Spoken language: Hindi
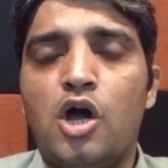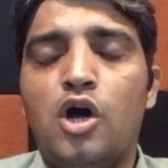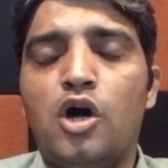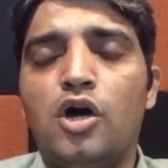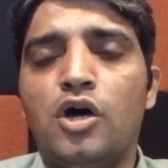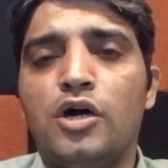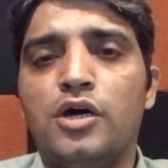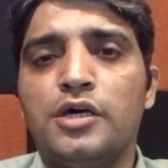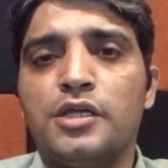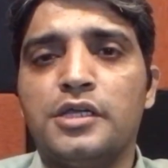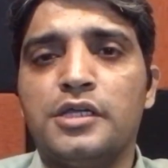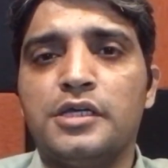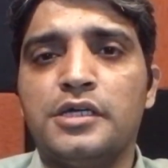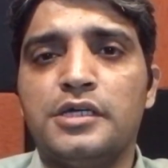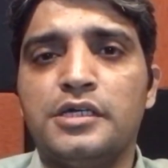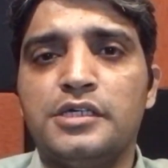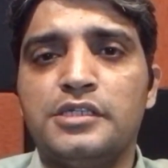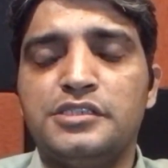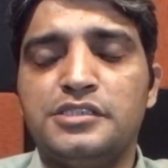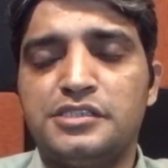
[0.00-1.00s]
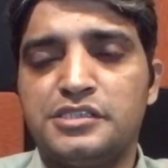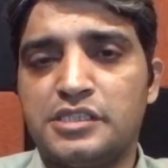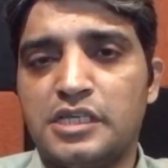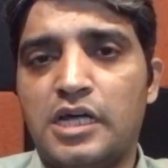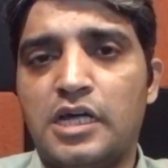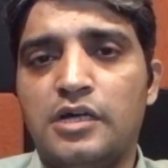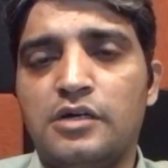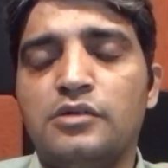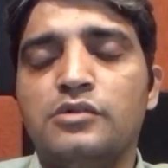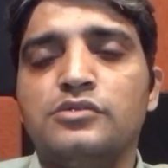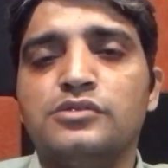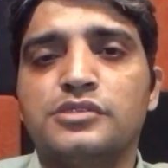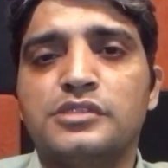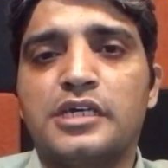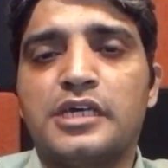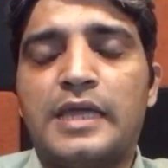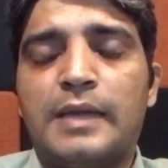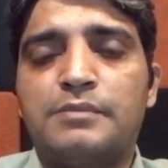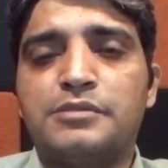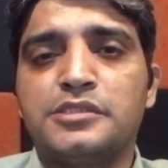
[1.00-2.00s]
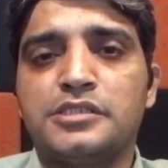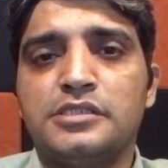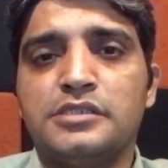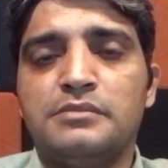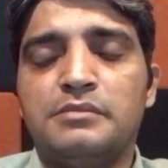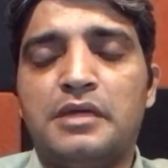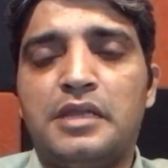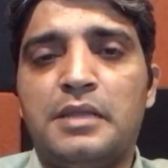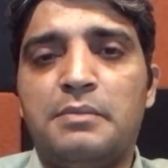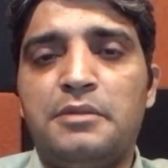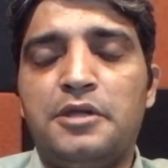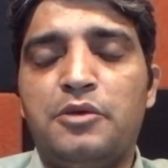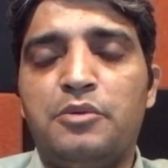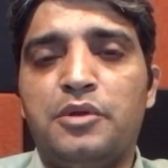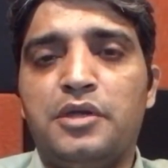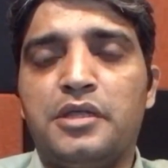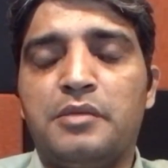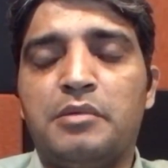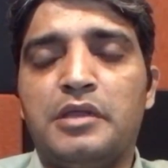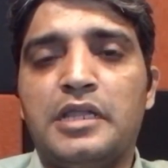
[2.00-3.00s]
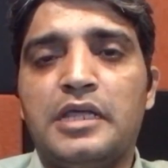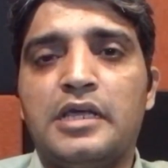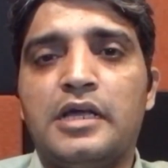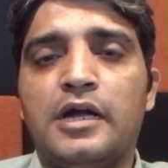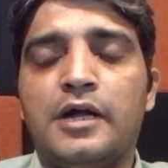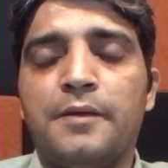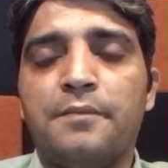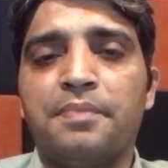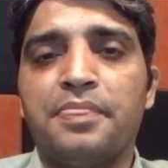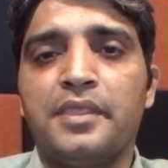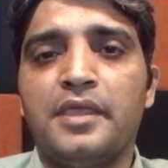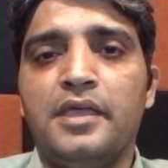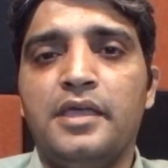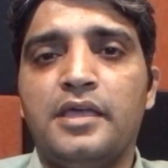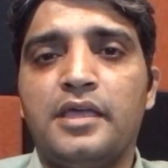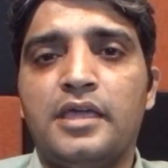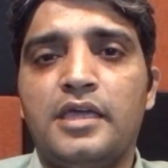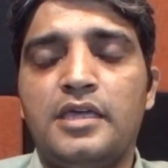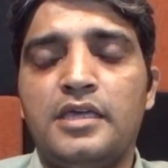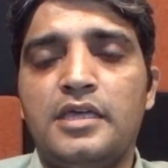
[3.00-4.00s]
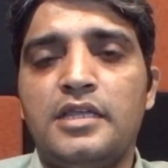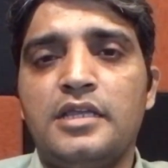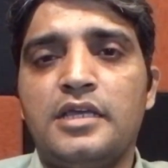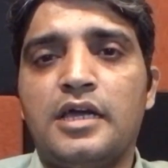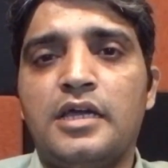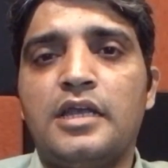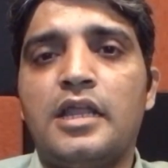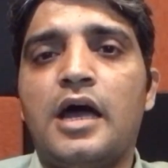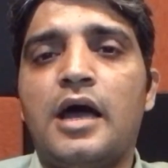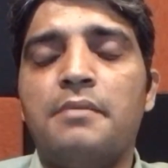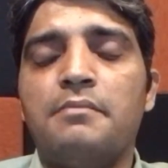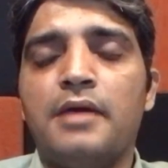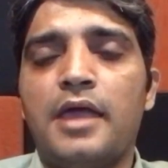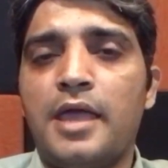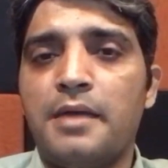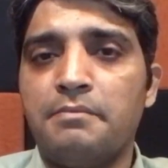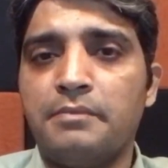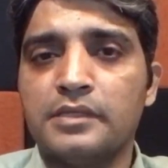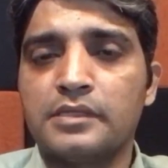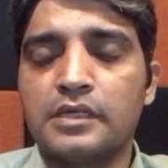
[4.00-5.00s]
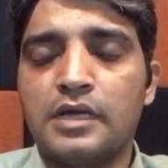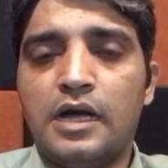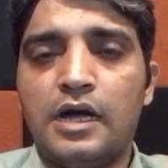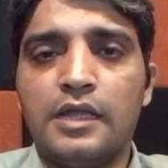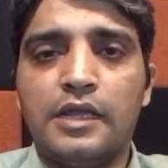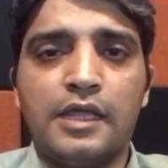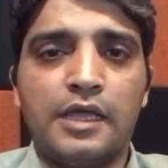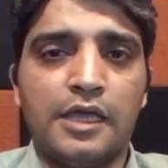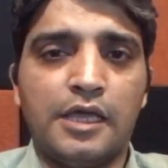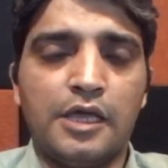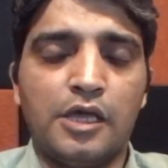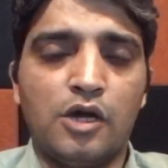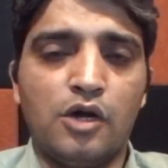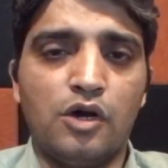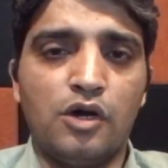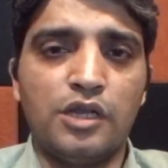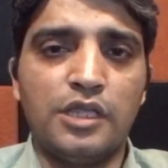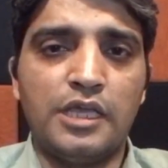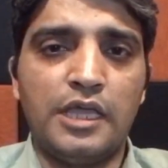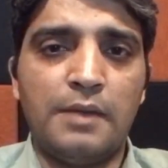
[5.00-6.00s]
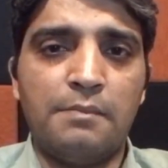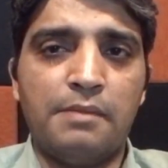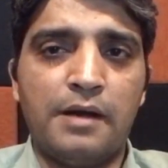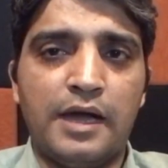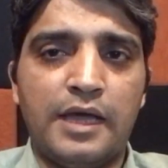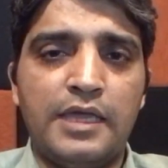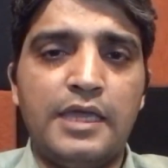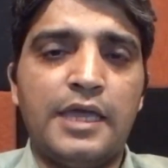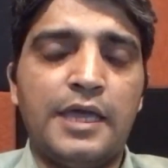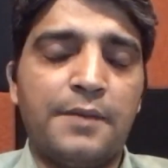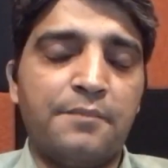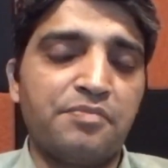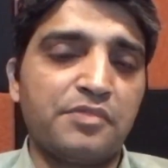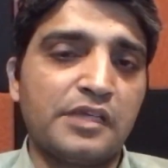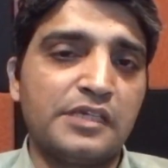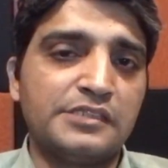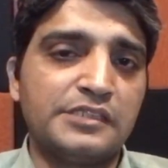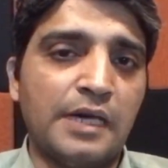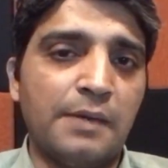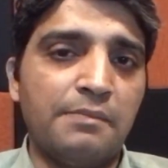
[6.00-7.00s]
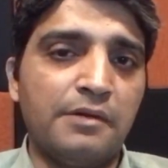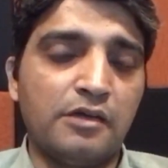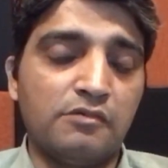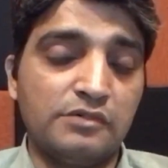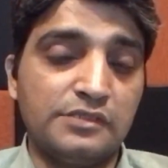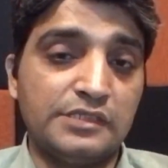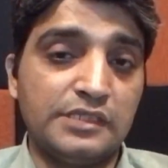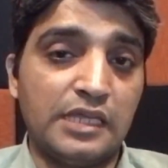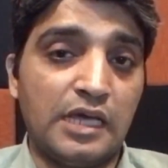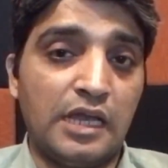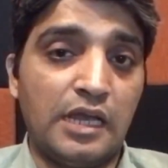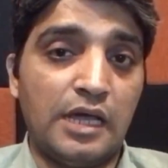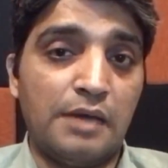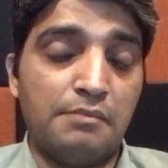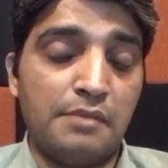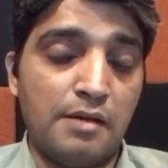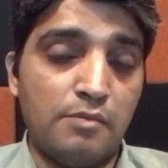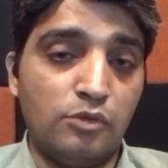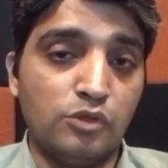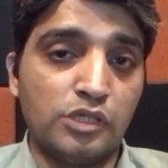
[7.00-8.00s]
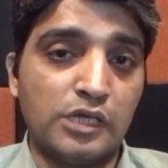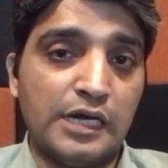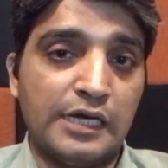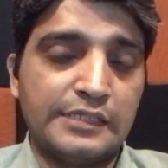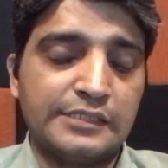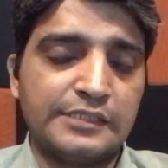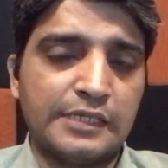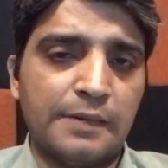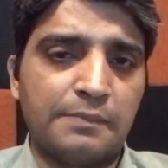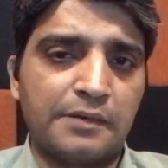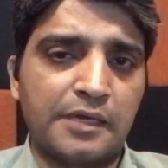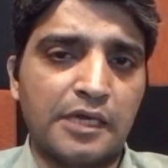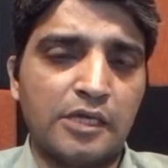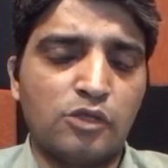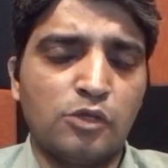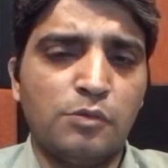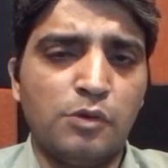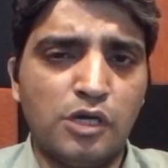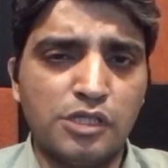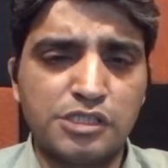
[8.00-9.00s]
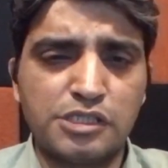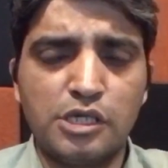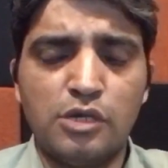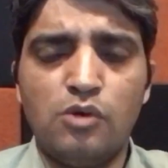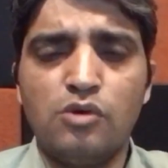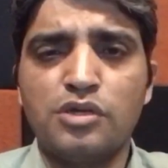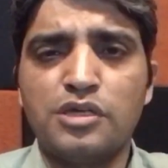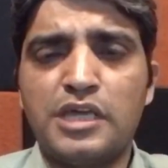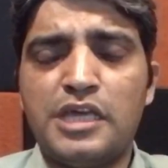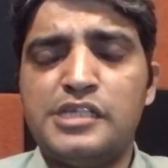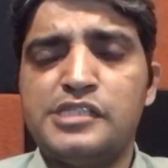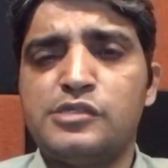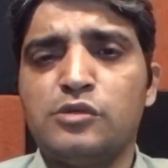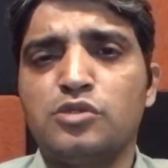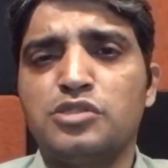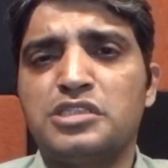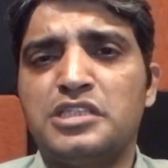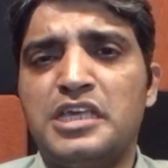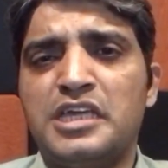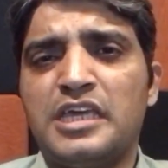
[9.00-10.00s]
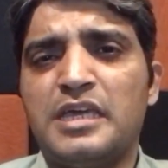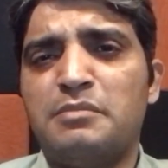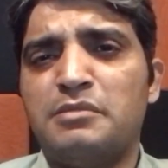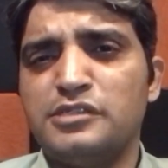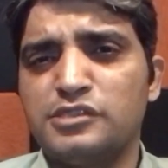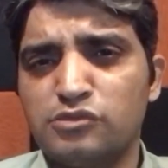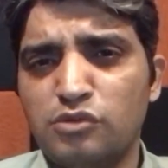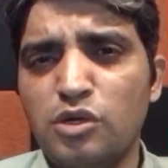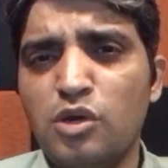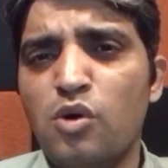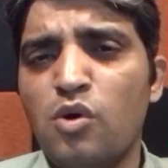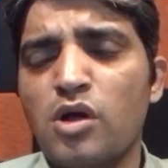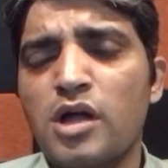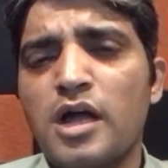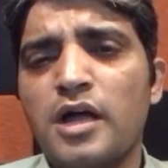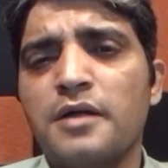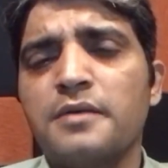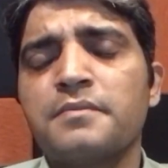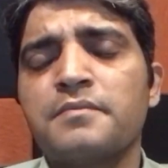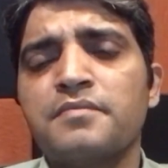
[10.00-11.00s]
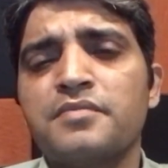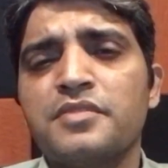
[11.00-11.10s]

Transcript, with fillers: और जिस तरह उसका कैप्शन मैंने भी ट्वीट पे लिखा कि इनका नाम अहमद खान है और ये भाई हैं सबक वज़ी अला महमूद खान साहब के तो बहुत से लोग यही सोचते हैं कि बस कोई होगा